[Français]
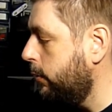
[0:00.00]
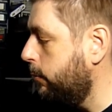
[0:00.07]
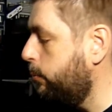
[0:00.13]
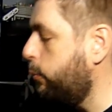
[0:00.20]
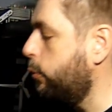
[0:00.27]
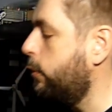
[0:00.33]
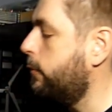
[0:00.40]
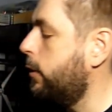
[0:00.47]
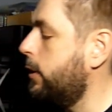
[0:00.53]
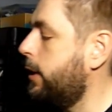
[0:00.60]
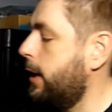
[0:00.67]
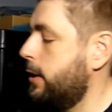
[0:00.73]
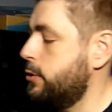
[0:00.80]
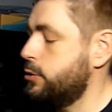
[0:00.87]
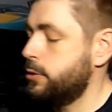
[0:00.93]
pour le
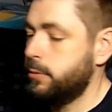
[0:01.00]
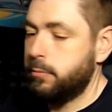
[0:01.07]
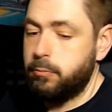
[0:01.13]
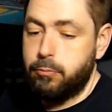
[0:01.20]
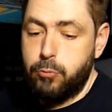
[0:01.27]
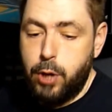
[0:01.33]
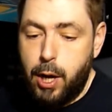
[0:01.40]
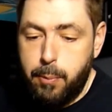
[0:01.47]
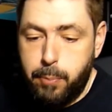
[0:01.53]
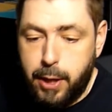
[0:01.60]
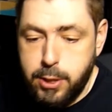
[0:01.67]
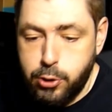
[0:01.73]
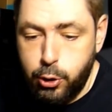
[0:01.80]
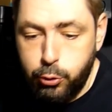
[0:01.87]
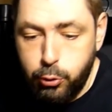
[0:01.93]
voltage. Dans
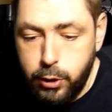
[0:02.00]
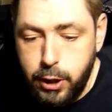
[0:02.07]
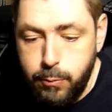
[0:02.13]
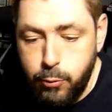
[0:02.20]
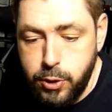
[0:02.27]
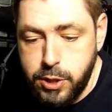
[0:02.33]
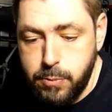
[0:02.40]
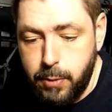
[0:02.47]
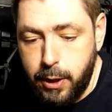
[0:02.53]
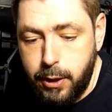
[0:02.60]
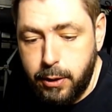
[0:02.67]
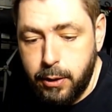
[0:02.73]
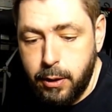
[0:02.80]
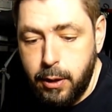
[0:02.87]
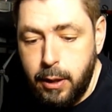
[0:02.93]
presque tous les
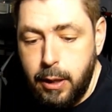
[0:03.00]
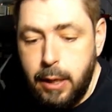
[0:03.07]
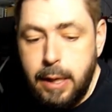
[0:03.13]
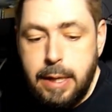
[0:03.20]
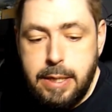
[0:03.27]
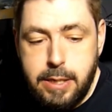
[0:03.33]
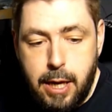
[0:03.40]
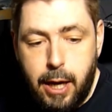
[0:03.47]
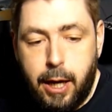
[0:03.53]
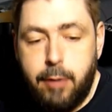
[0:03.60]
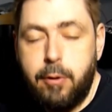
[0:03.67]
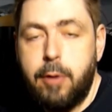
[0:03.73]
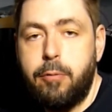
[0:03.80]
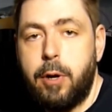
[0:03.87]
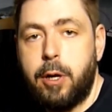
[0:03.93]
multimètres, ça arrive
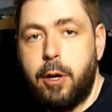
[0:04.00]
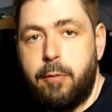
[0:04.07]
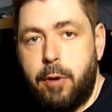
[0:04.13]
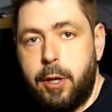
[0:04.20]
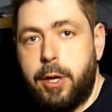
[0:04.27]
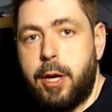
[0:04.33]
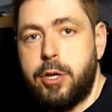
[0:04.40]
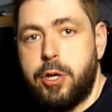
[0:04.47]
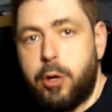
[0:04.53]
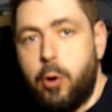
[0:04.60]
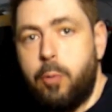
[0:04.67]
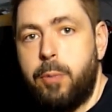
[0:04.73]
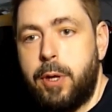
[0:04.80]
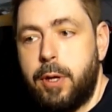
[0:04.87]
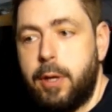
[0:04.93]
des fois que le voltage est
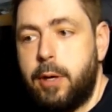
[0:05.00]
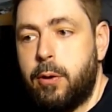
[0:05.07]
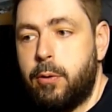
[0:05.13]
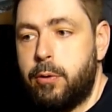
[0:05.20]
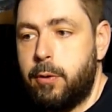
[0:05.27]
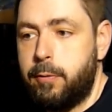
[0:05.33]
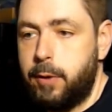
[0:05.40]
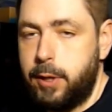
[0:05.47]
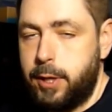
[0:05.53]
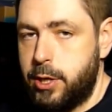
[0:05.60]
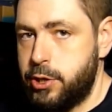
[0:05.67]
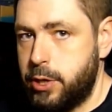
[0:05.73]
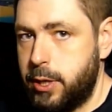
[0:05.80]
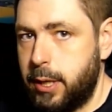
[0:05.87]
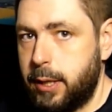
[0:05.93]
combiné, on a
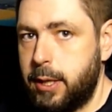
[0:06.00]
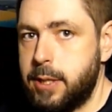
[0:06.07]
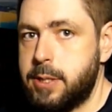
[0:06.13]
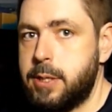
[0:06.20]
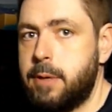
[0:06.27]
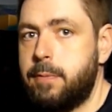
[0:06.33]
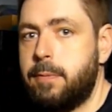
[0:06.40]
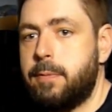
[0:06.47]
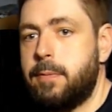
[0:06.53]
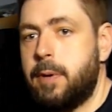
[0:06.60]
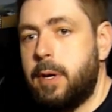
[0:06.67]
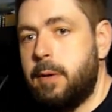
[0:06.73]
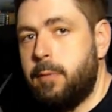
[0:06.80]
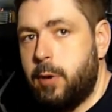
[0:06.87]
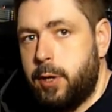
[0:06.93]
voltage alternatif
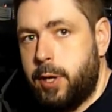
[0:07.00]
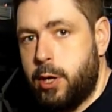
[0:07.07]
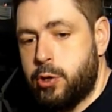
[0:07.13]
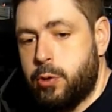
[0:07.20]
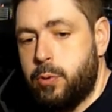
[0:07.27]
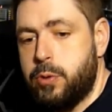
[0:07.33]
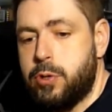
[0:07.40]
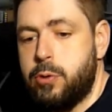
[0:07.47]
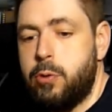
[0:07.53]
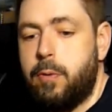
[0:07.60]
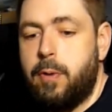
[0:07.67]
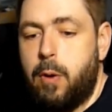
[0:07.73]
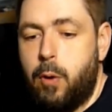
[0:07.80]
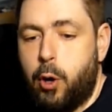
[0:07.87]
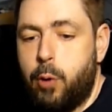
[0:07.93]
et voltage continu, on
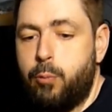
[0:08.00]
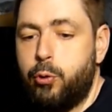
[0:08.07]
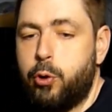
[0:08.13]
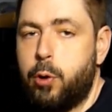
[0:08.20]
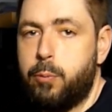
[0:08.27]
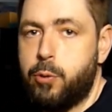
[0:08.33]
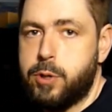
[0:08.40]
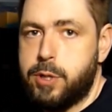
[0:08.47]
va avoir un bouton pour